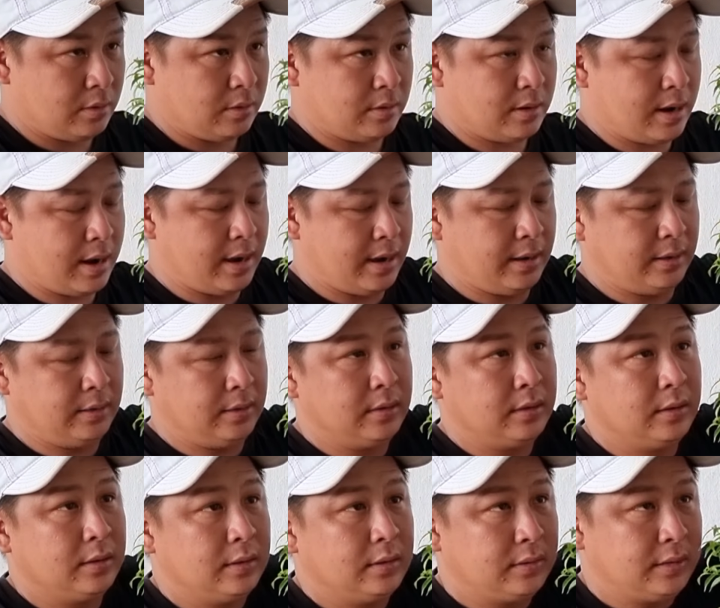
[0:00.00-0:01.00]
Đây,
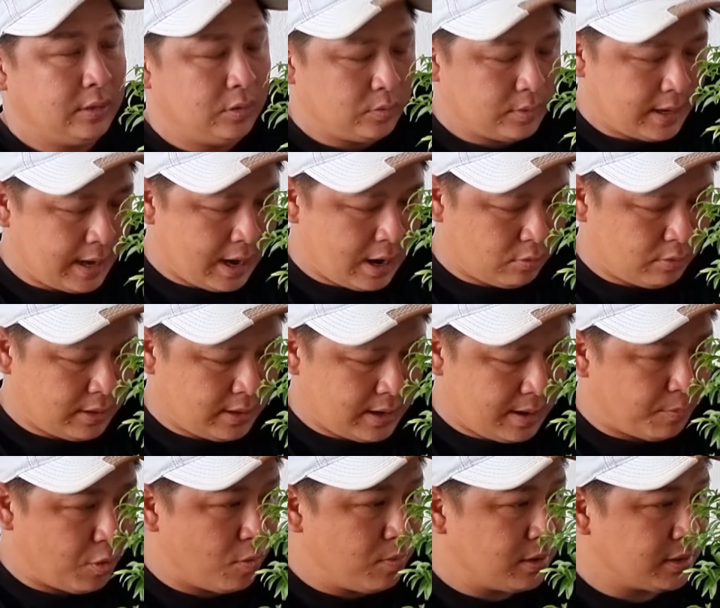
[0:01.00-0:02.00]
chiều cao này là
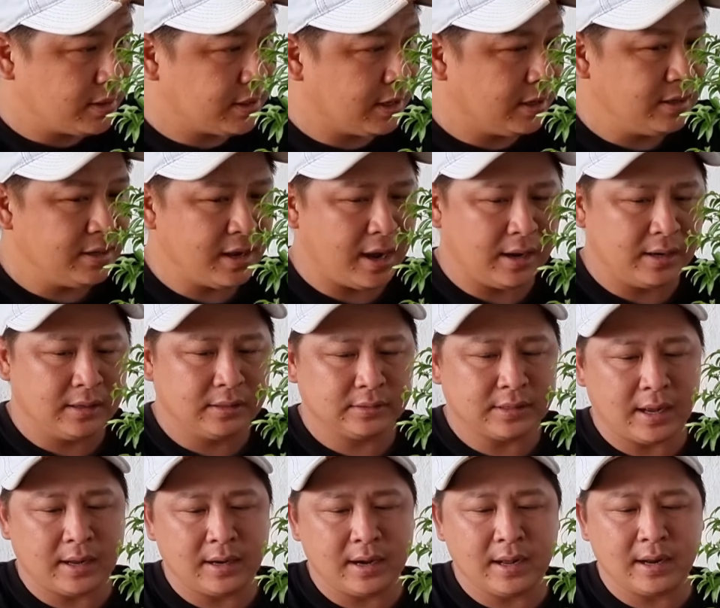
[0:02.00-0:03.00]
bốn mươi chín nha.
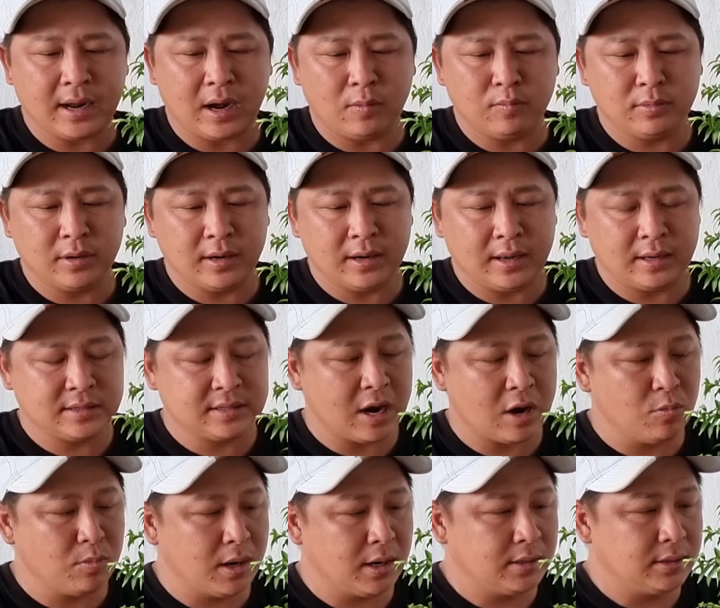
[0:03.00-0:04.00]
Tán lá rộng này là sáu
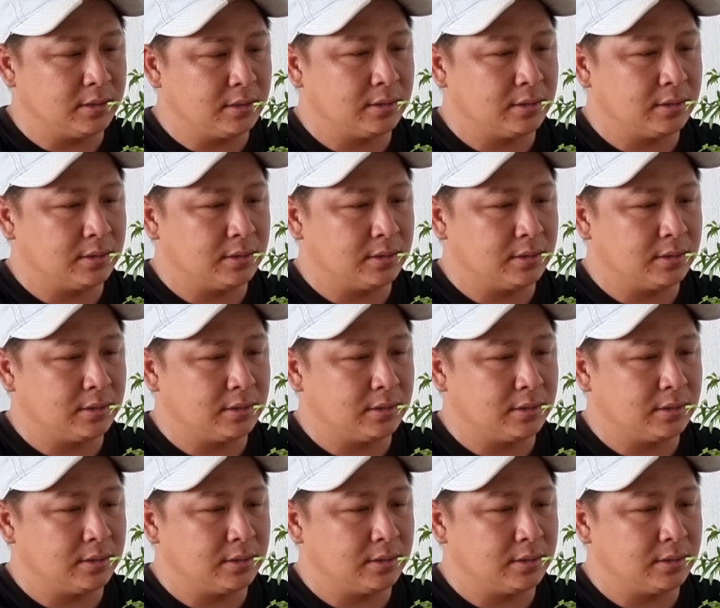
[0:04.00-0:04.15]
mươi.